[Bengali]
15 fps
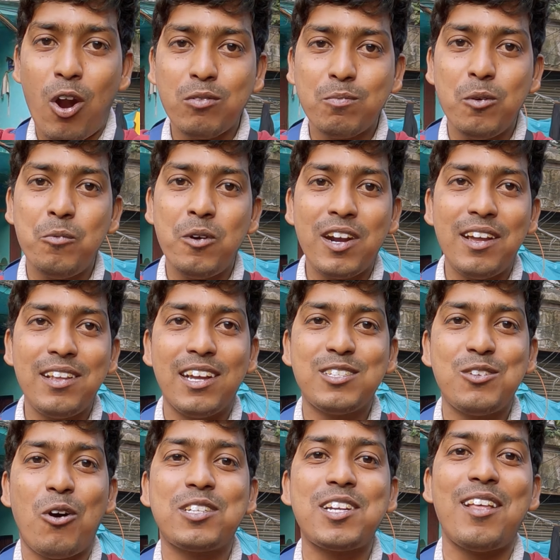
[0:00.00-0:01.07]
পট মোমোটা
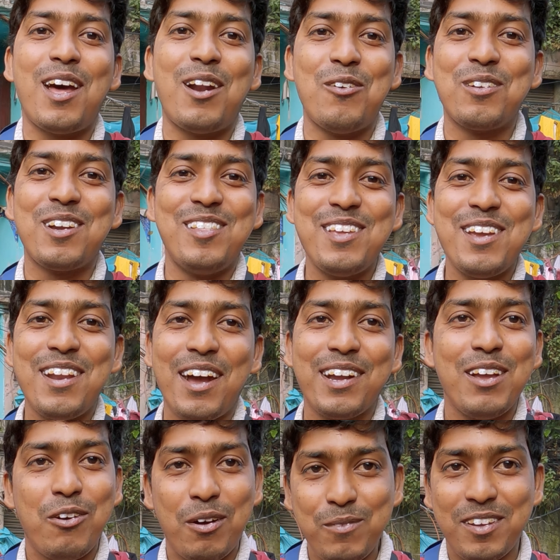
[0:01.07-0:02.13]
জাস্ট অসাধারণ খেতে এর
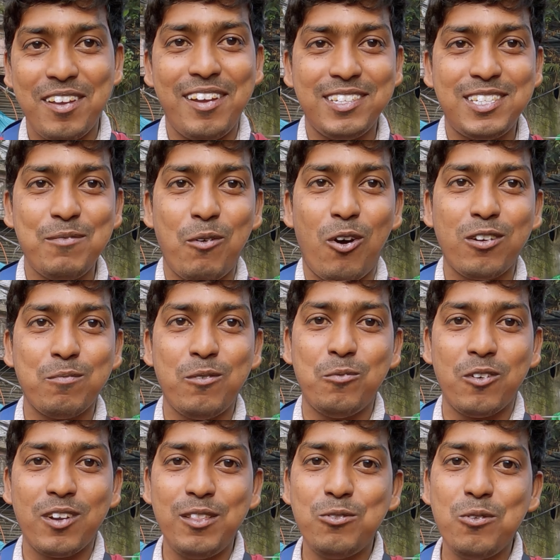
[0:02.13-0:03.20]
আগেও আমি খেয়েছি পট
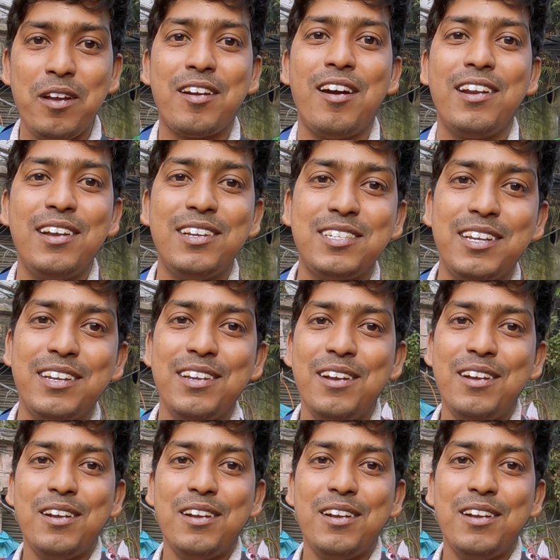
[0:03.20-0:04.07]
মোমো কিন্তু এখানে এসে